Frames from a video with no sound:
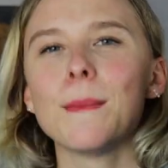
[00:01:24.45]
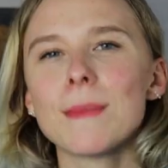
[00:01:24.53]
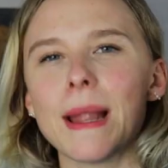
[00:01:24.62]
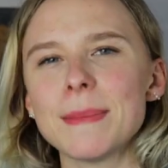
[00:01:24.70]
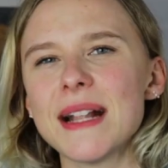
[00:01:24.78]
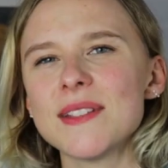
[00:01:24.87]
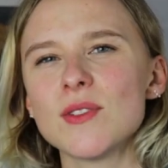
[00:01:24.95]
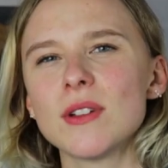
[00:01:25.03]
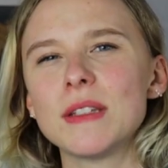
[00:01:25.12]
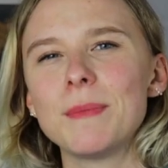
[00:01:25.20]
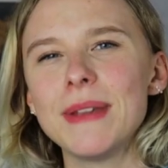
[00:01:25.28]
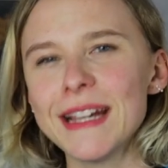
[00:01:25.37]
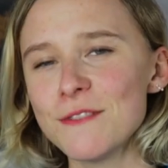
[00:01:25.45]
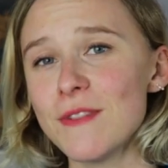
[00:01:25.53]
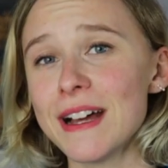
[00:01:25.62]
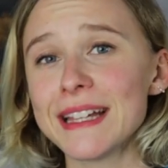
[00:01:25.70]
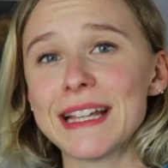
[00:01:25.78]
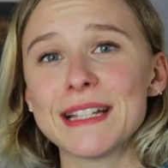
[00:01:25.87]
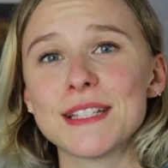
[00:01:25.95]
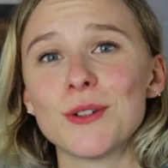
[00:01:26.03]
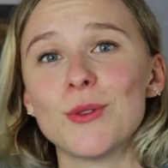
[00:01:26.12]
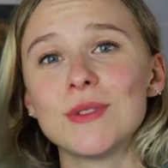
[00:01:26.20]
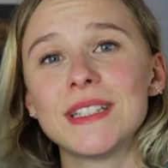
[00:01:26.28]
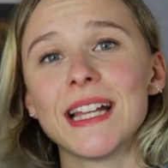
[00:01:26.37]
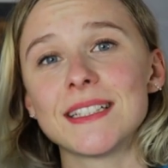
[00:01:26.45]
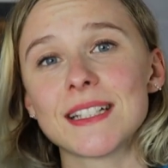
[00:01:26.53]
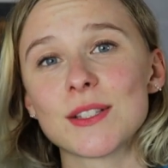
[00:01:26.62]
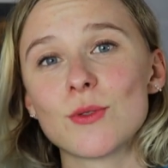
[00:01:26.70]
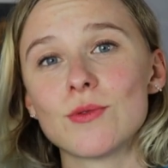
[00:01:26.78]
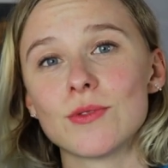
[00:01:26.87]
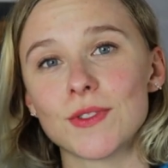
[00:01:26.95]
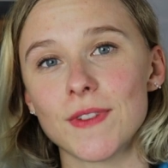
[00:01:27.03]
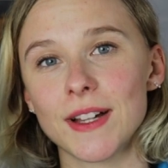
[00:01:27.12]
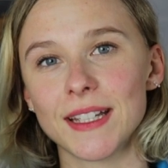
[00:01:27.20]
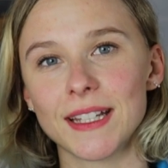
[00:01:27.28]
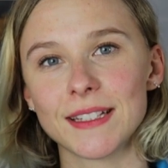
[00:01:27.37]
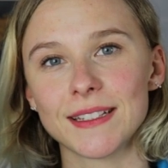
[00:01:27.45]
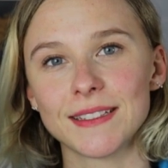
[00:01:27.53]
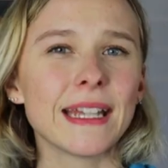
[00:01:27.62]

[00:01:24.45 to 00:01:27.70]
Bleibt also noch die Beerenvariante und die Ananas-Kokos-Variante.